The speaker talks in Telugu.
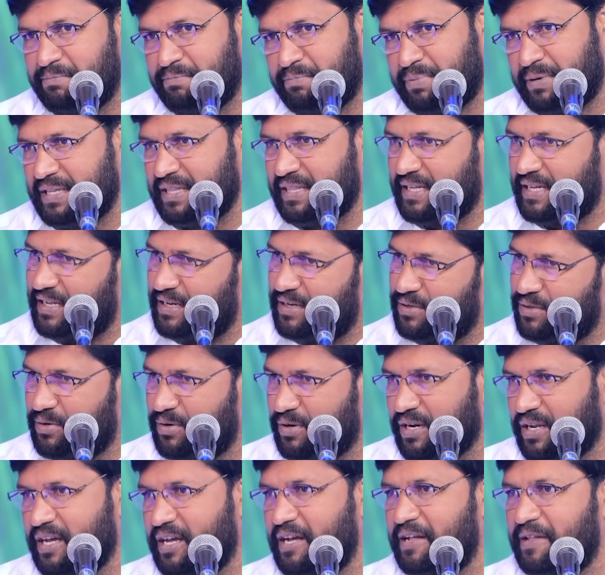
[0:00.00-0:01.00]
పదాలు
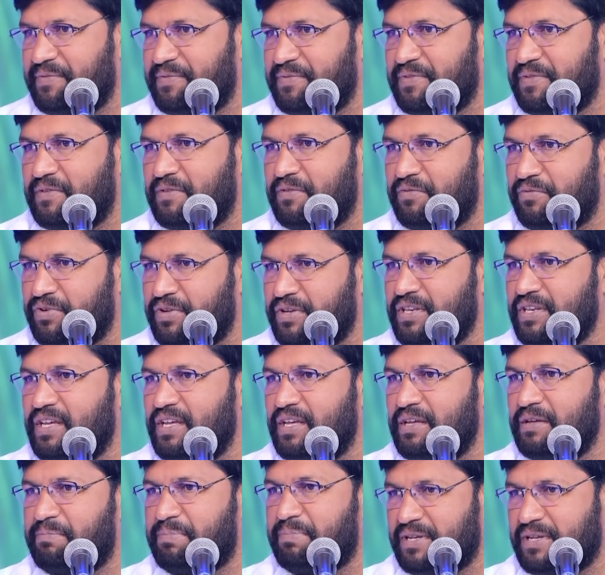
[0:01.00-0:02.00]
కూడా విని
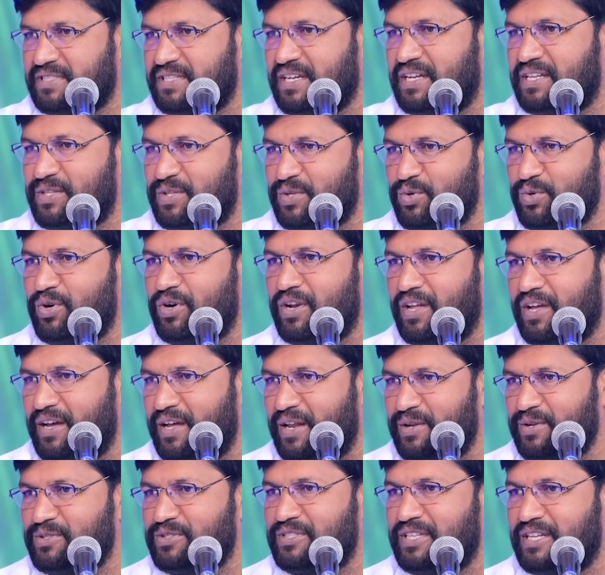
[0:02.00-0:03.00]
ప్రశాంతంగా
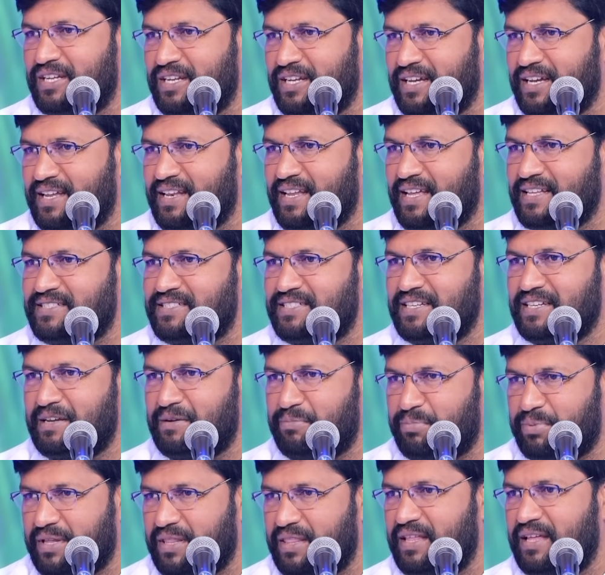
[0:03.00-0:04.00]
ఉండగలుగుతారు కానీ
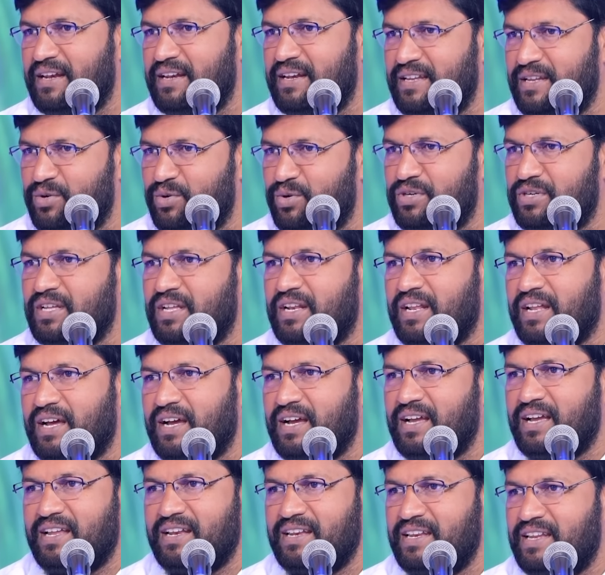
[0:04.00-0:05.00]
అచ్చంగా పదాలు లేని ఒట్టి
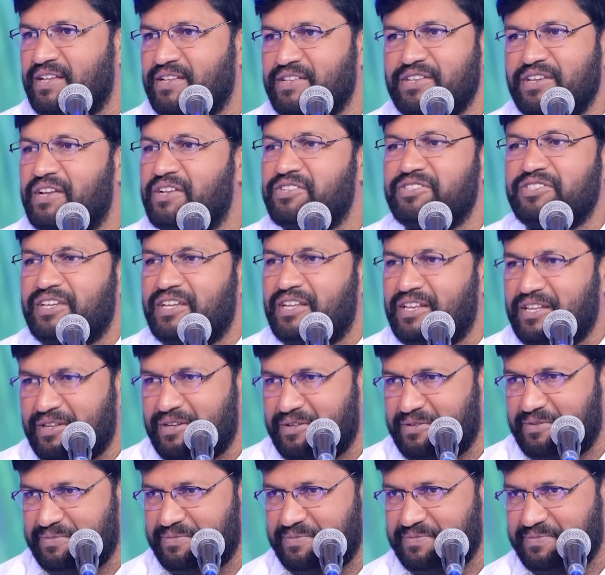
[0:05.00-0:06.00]
రాగాన్ని ఎంజాయ్
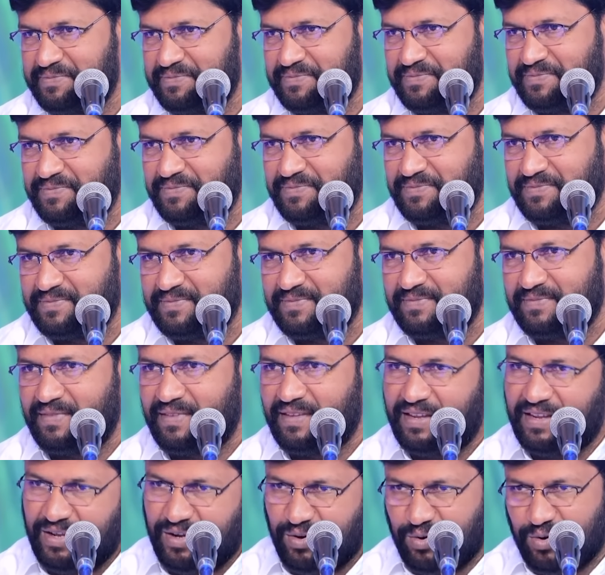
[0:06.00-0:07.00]
చేయలేరు
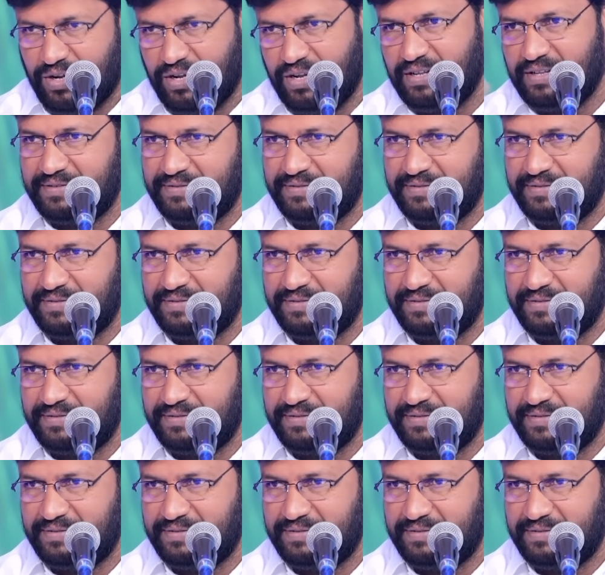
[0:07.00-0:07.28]
అవునా